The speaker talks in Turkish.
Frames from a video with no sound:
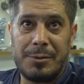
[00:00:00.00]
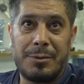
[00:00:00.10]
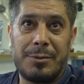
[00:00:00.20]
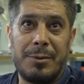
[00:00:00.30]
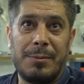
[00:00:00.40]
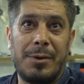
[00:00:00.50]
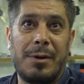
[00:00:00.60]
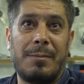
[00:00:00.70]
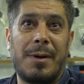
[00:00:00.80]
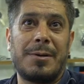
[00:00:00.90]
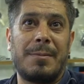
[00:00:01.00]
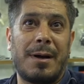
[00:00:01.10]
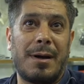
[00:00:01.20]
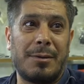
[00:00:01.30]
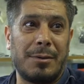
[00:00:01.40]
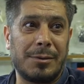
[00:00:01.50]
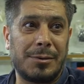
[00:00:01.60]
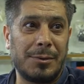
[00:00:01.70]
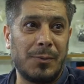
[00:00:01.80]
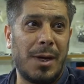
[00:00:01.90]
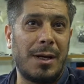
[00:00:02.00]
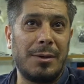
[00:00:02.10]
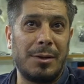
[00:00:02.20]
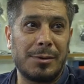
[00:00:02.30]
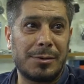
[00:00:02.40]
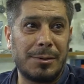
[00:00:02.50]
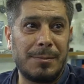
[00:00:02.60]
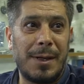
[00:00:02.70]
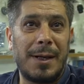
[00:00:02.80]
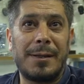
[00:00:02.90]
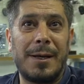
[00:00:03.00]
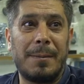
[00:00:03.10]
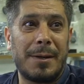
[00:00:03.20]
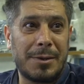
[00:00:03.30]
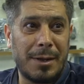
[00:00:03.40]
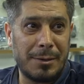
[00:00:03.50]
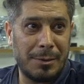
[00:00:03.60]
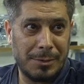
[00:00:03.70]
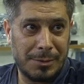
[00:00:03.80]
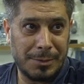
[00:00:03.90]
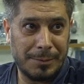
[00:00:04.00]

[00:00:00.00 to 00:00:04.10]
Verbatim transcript: çocuğum diyor başbakan olsun, vali olsun, belediye başkanı olsun.